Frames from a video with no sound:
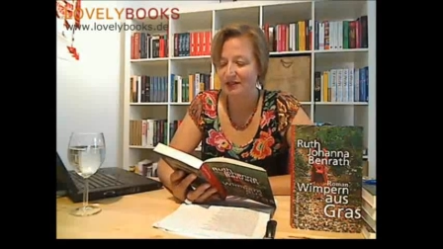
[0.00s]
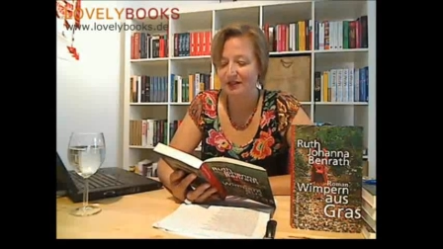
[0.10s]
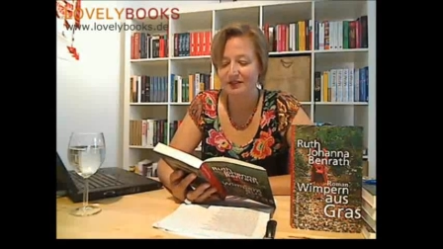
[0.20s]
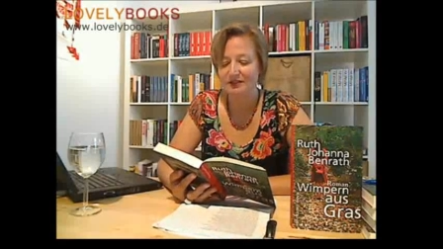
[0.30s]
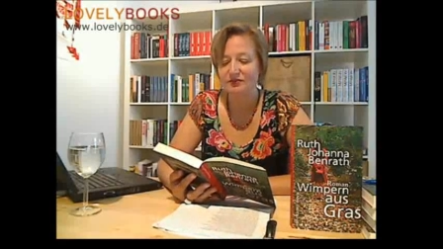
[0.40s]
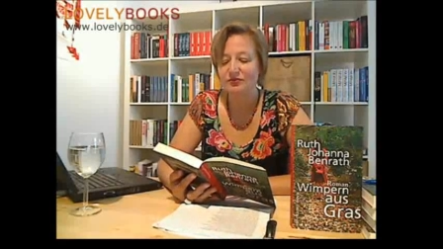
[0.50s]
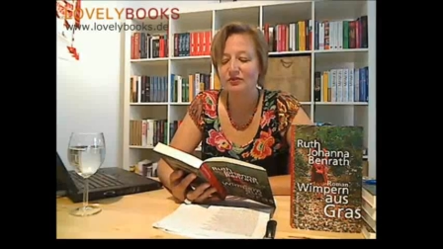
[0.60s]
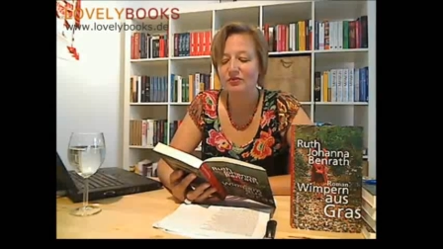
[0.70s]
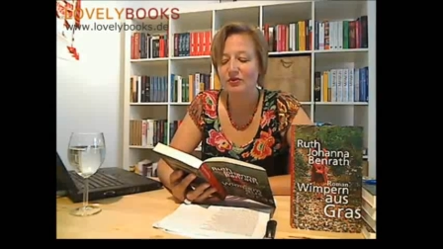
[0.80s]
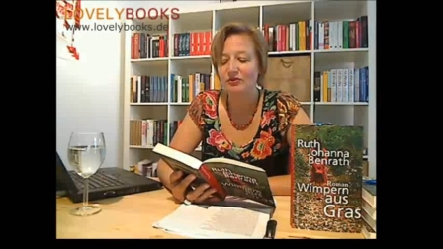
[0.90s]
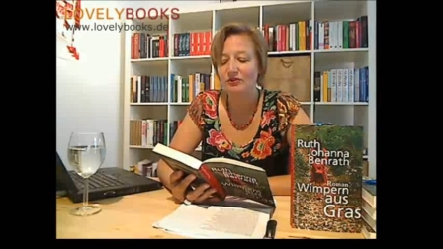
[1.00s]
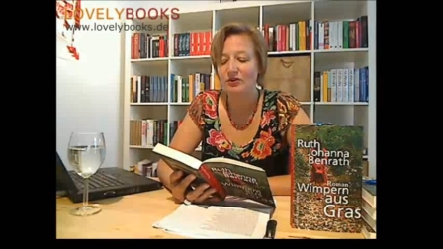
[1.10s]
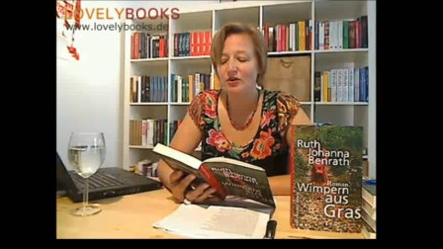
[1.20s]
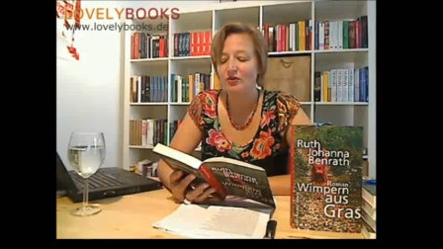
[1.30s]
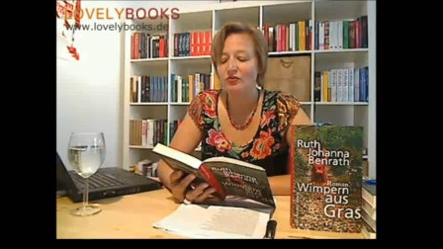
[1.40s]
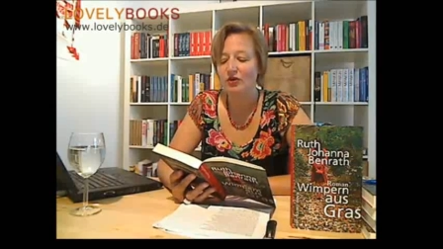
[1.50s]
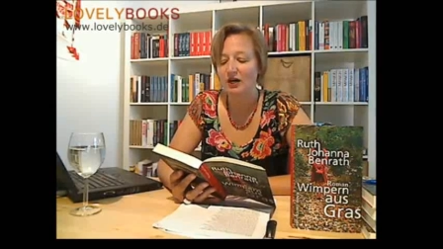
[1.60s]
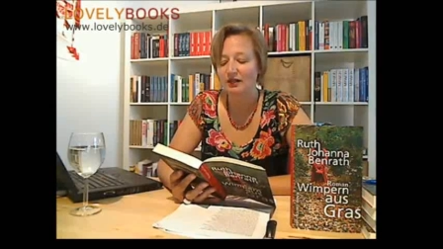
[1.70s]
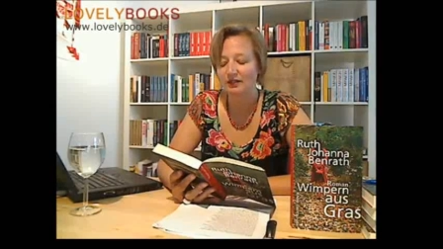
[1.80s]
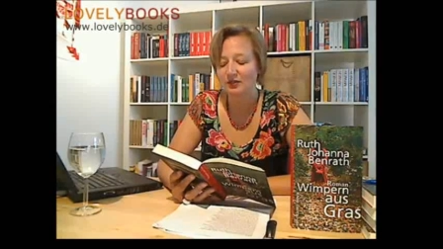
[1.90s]
Es ist vier Wochen vor
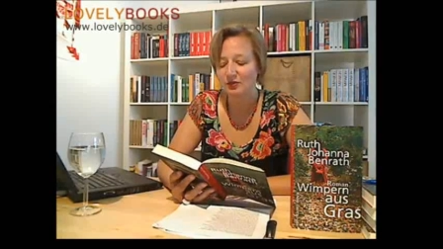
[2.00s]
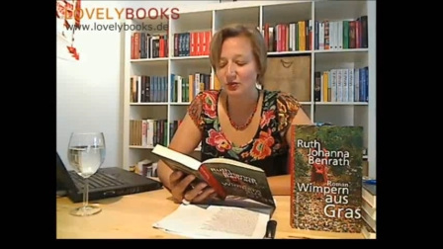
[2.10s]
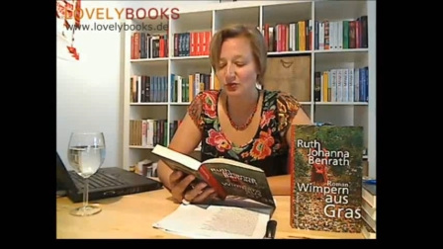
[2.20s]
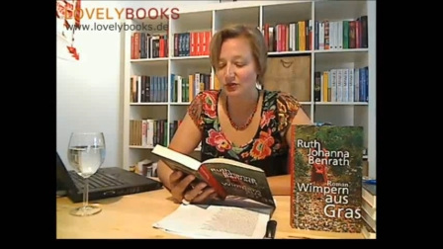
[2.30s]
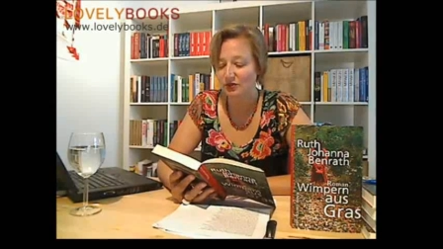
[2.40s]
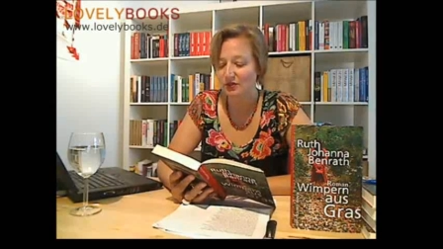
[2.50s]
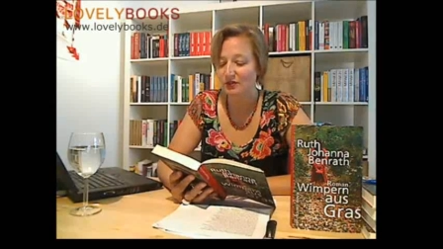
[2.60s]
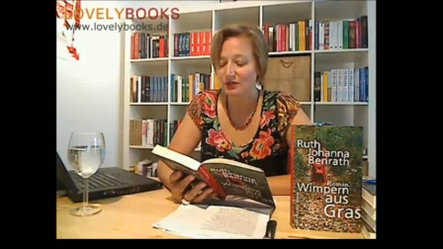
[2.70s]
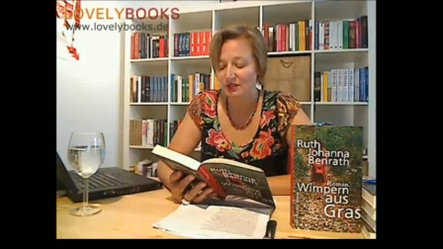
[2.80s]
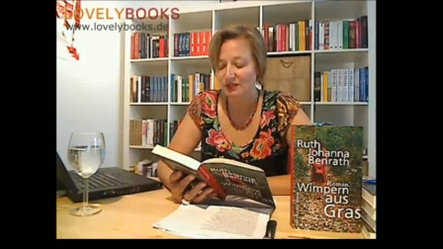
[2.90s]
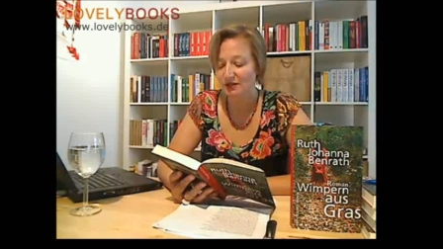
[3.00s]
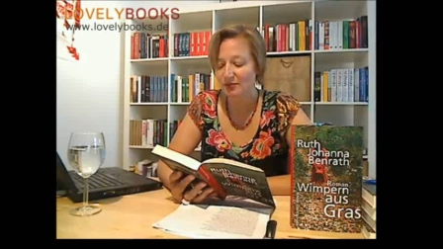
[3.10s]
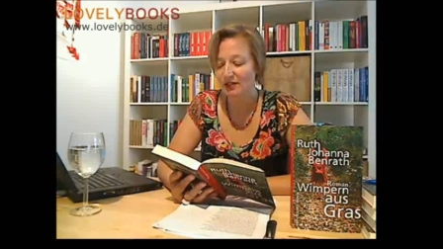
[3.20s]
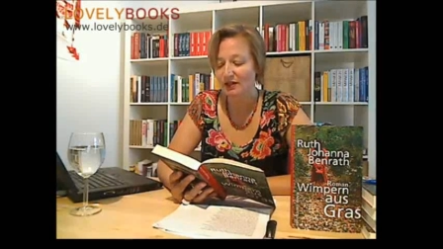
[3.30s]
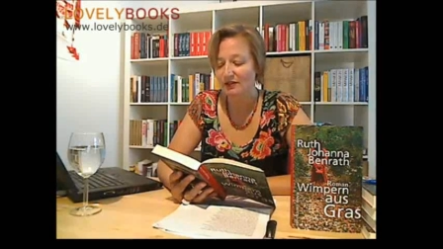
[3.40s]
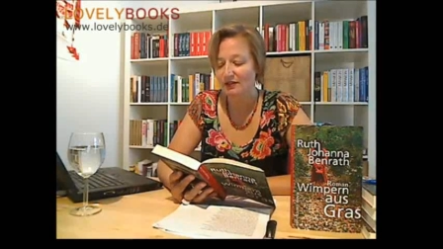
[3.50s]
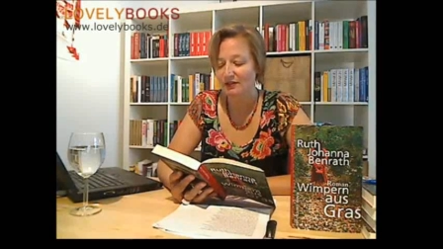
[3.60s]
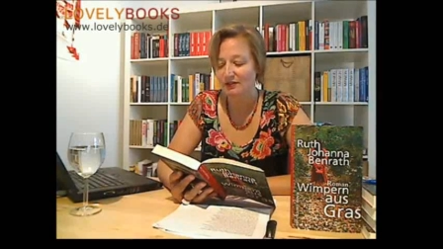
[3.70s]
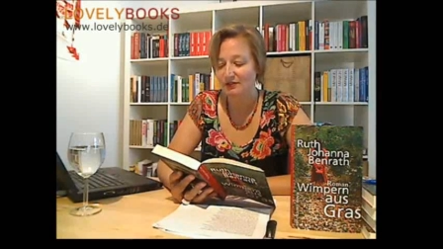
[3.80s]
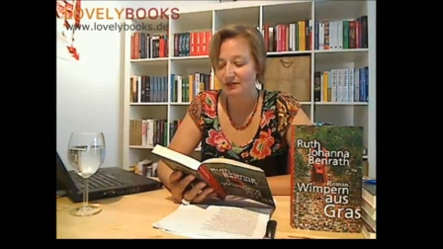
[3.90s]
Annas Tod. Das kann man
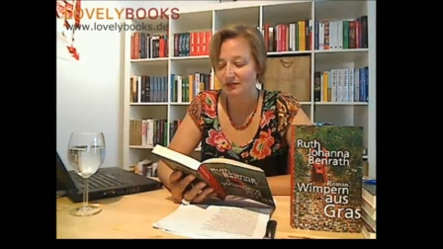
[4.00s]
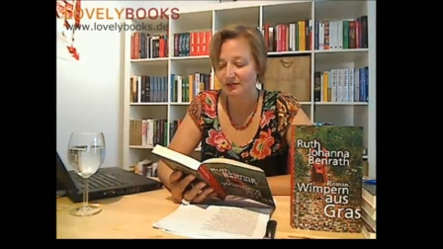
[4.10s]
nachrechnen.